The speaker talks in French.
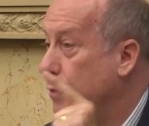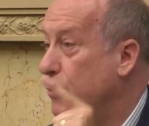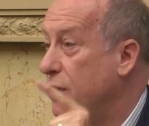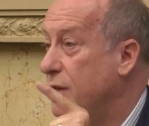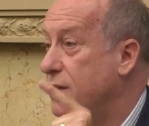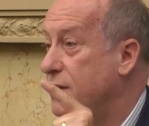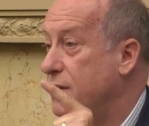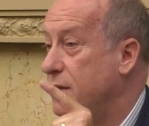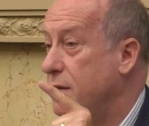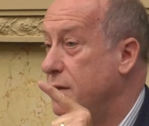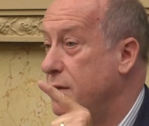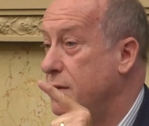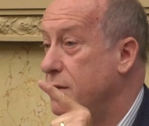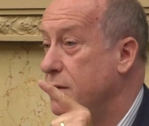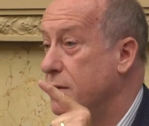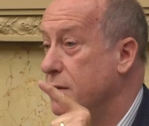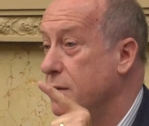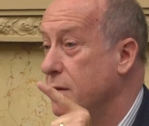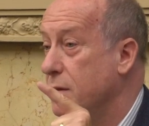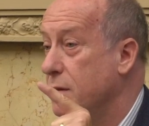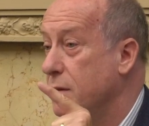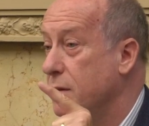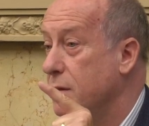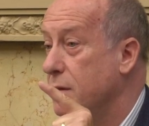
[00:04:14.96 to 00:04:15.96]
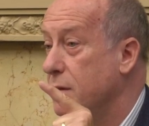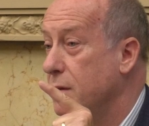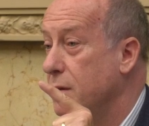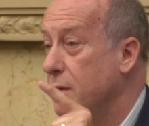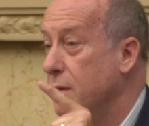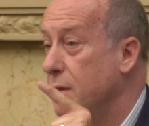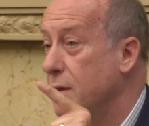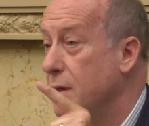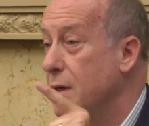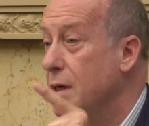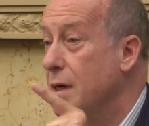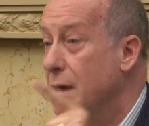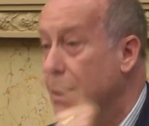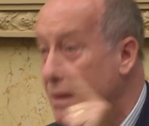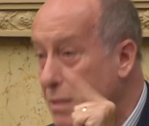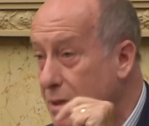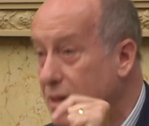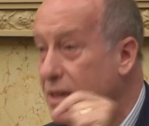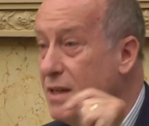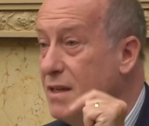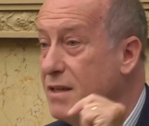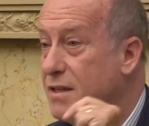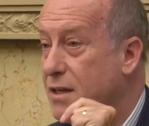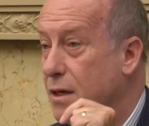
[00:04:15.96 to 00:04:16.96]
des bêtises
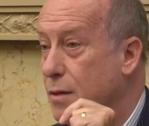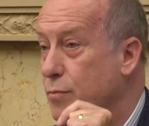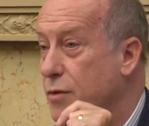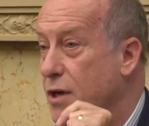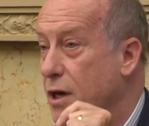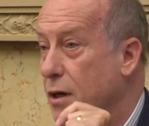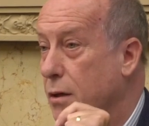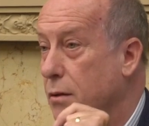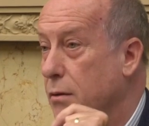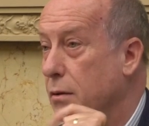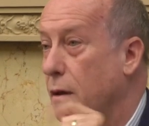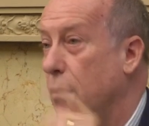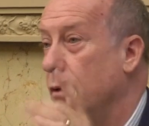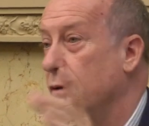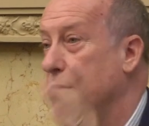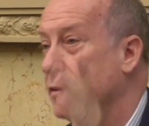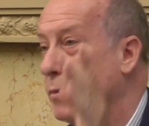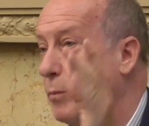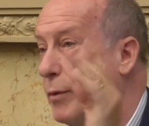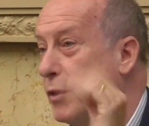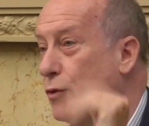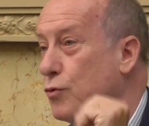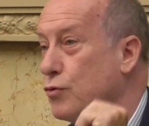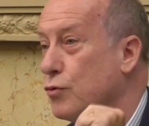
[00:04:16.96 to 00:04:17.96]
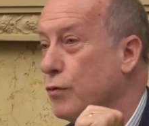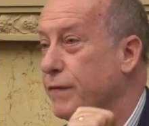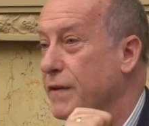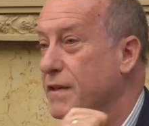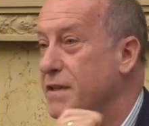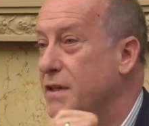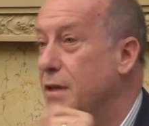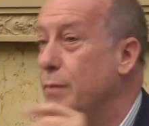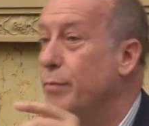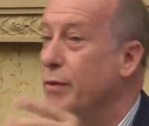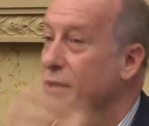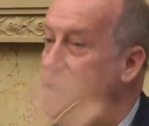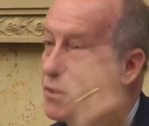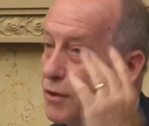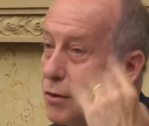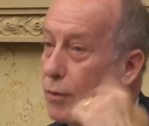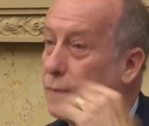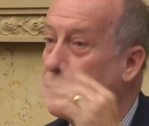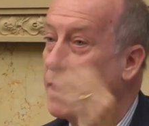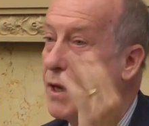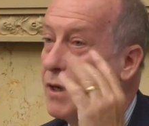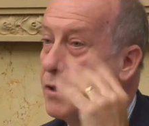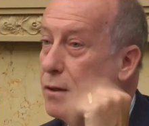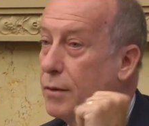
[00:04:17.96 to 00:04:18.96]
Lisez bien. Alors, ce n'est pas toujours facile parce qu'il y
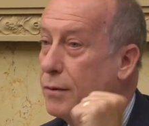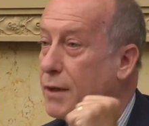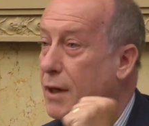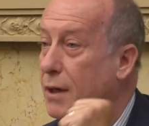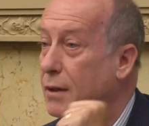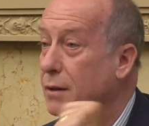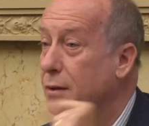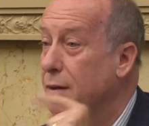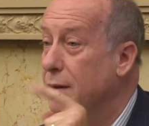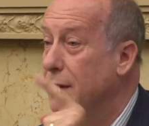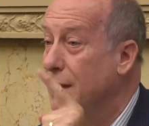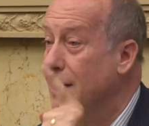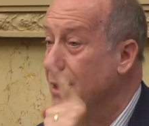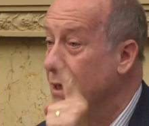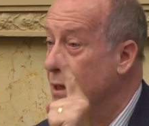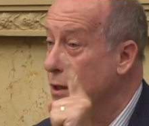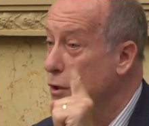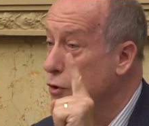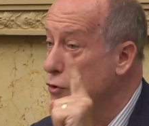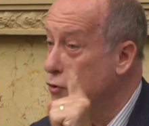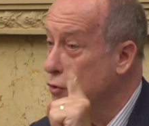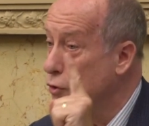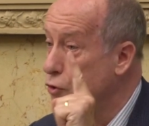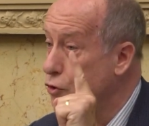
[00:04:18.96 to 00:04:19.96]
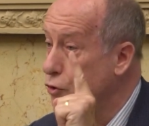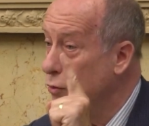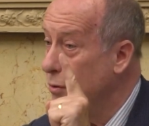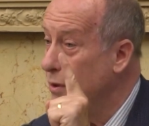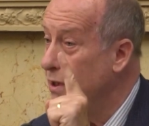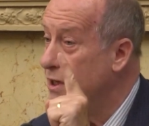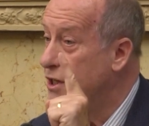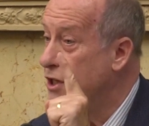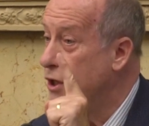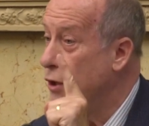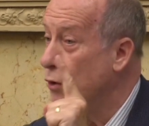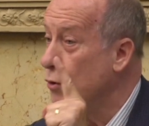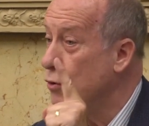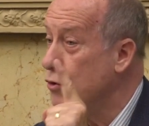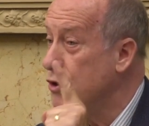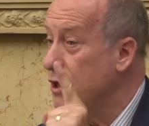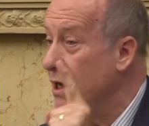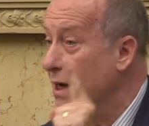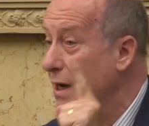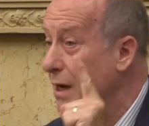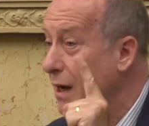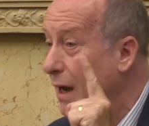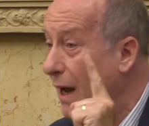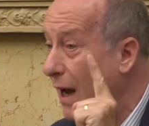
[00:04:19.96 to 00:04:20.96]
en a, il y en a. Ce sont les
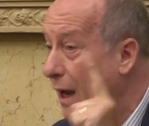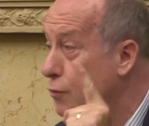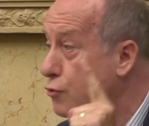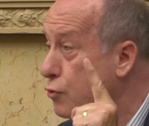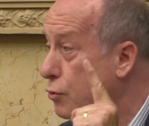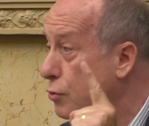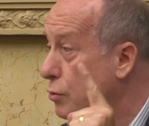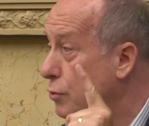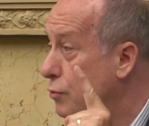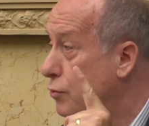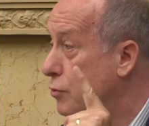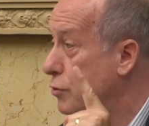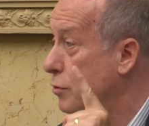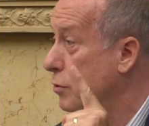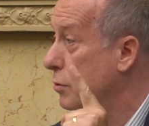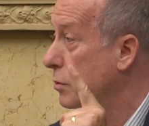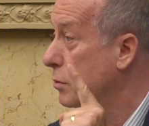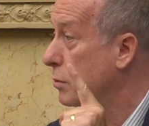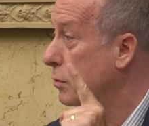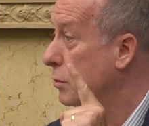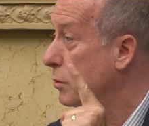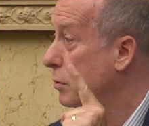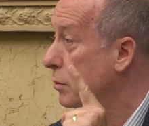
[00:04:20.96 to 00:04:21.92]
chirurgiens adultes.